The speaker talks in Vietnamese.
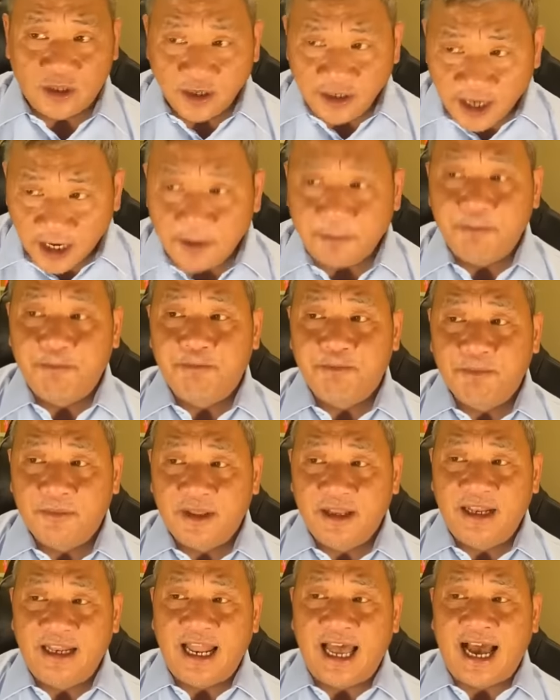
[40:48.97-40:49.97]
Thứ nhất
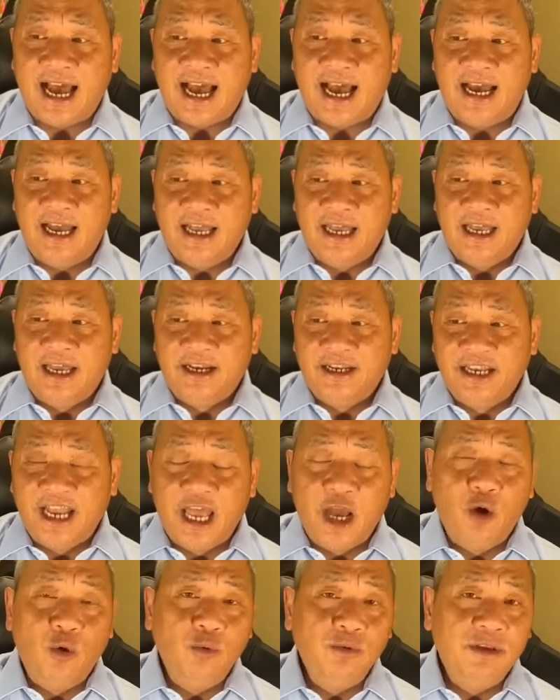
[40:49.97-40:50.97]
là
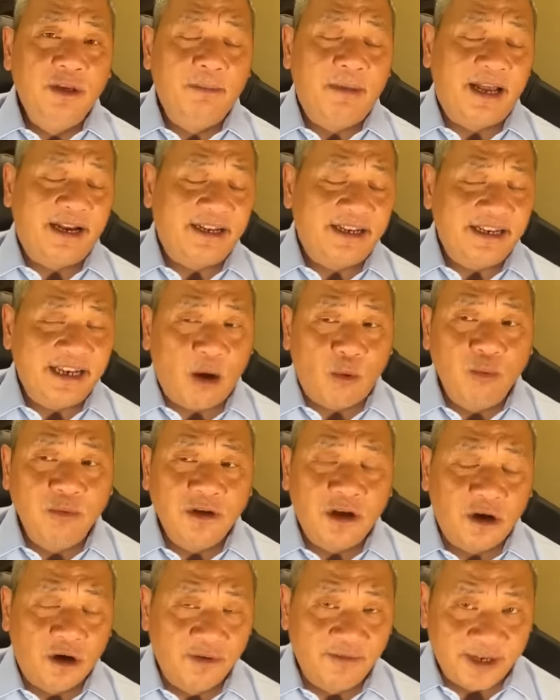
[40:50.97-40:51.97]
nếu như mà đóng
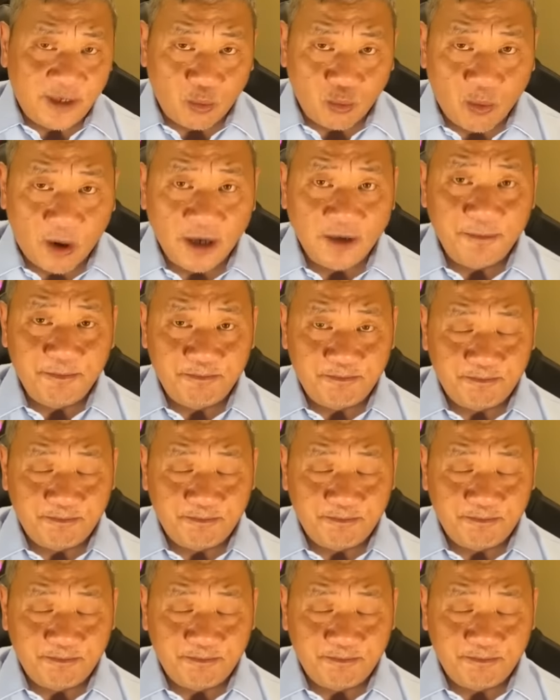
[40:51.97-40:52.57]
cửa với Trung Quốc